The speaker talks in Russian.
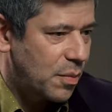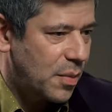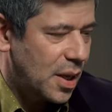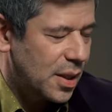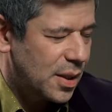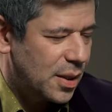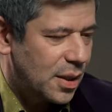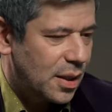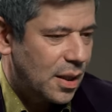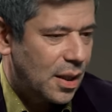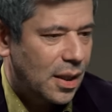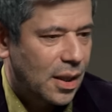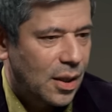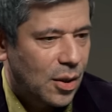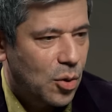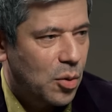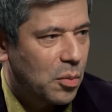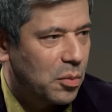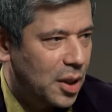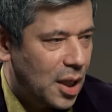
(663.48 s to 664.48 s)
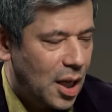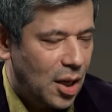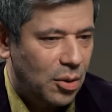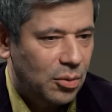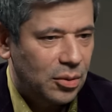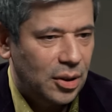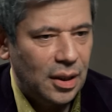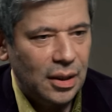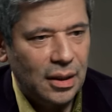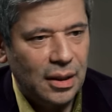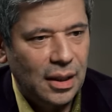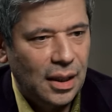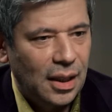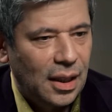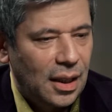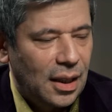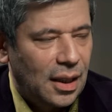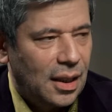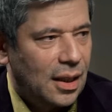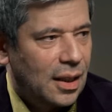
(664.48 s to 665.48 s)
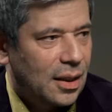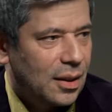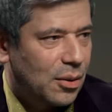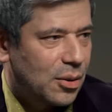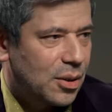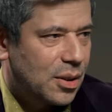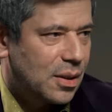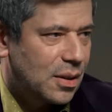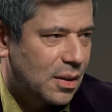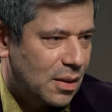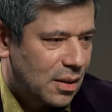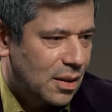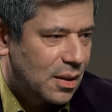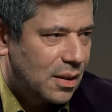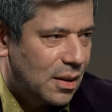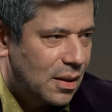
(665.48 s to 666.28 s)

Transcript: мастера, кум-лауде, то есть с...